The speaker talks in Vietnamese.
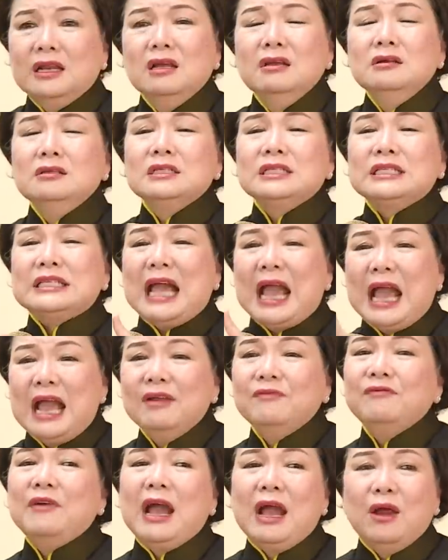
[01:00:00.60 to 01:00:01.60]
đừng
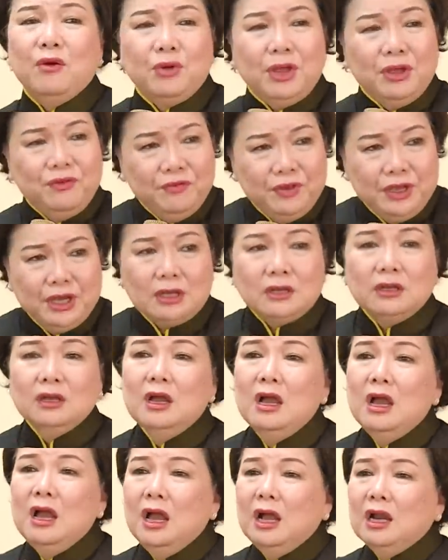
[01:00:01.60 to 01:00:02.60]
sa vào cái
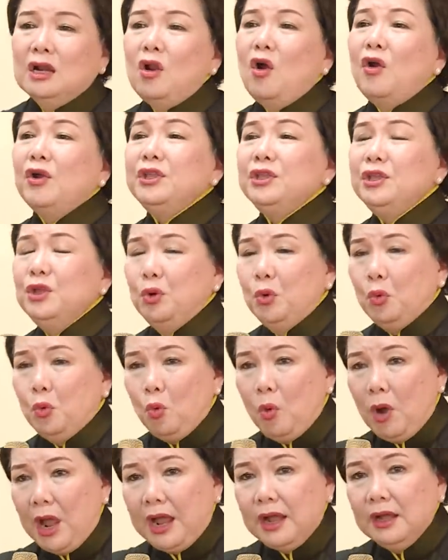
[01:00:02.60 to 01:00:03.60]
việc nói nhiều
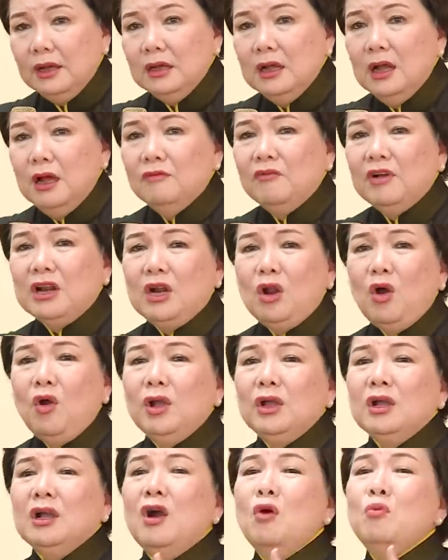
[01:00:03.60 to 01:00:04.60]
quá và
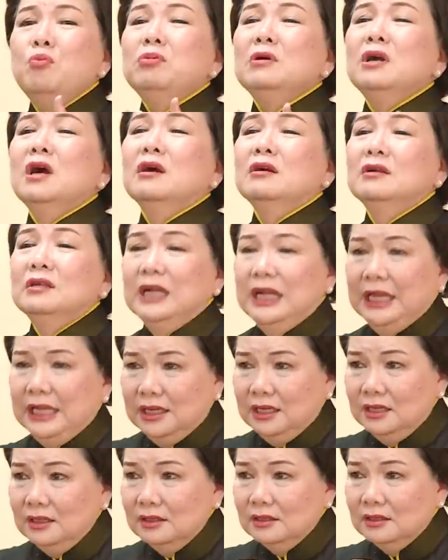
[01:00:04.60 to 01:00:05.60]
nói không ngừng
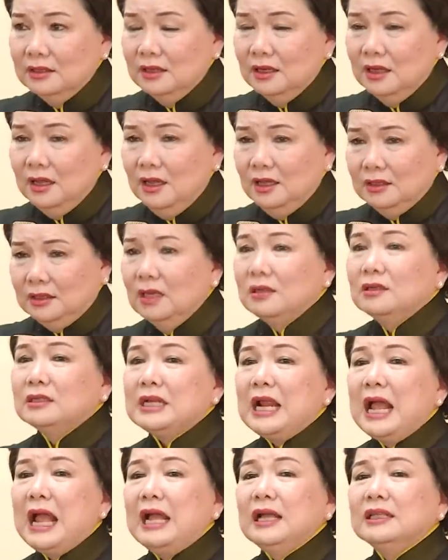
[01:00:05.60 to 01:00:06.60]
nghỉ. Thực
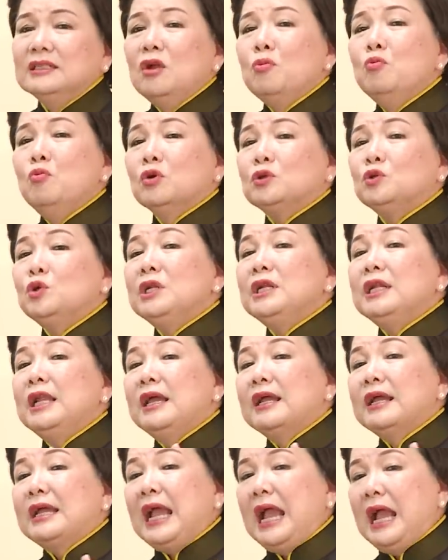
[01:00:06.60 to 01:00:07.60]
ra trong một chuyên
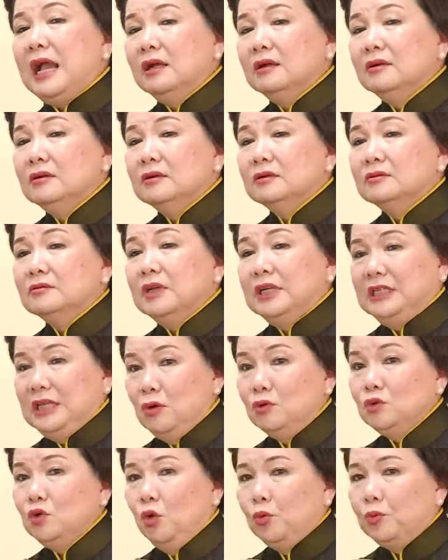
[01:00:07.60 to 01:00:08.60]
đề khác về
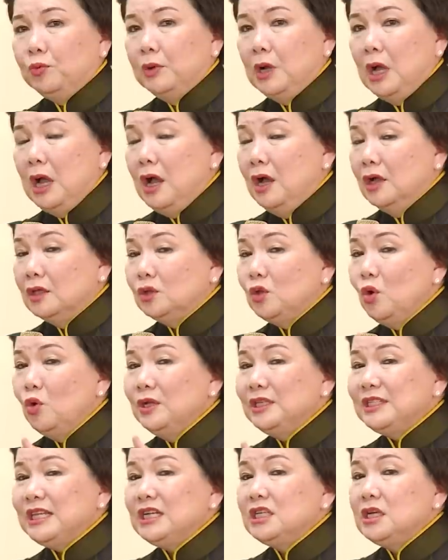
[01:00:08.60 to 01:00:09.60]
giáo dục,
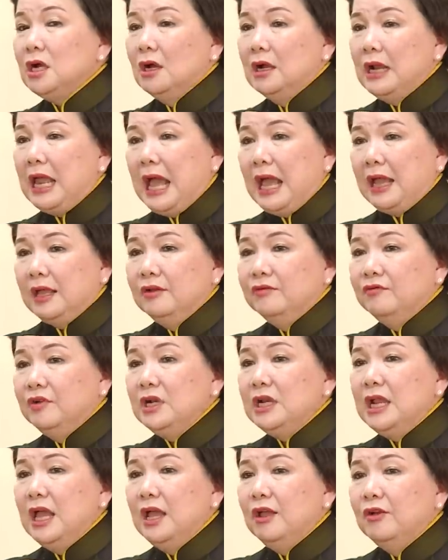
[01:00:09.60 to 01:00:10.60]
tôi sẽ trở lại
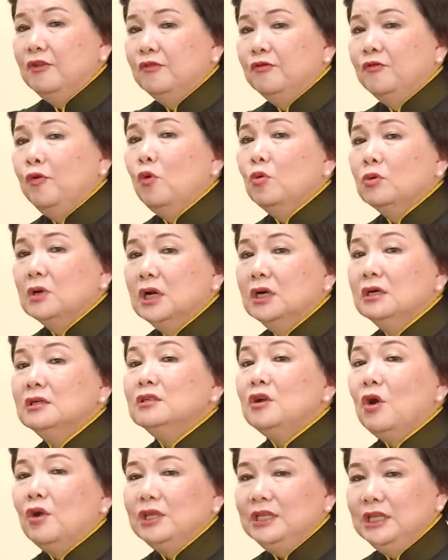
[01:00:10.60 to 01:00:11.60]
vấn đề phụ nữ
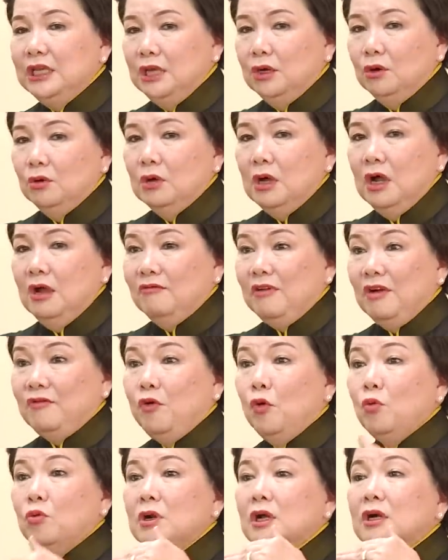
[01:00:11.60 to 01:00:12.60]
nói nhiều và
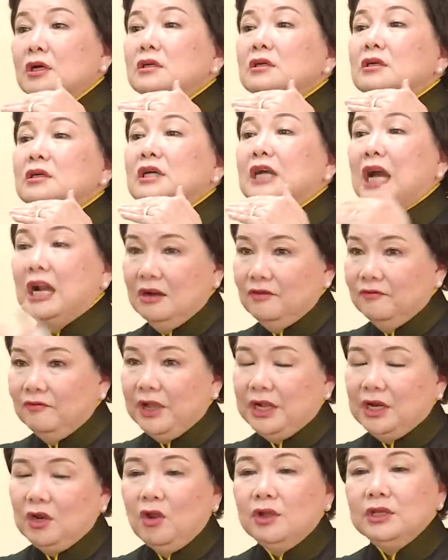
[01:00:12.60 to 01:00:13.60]
phụ nữ cần
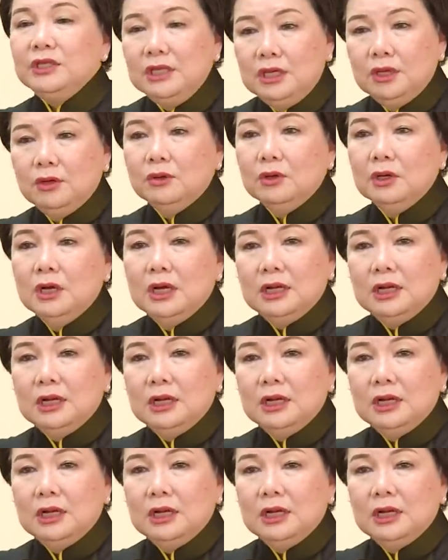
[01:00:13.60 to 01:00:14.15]
phải nói nhiều.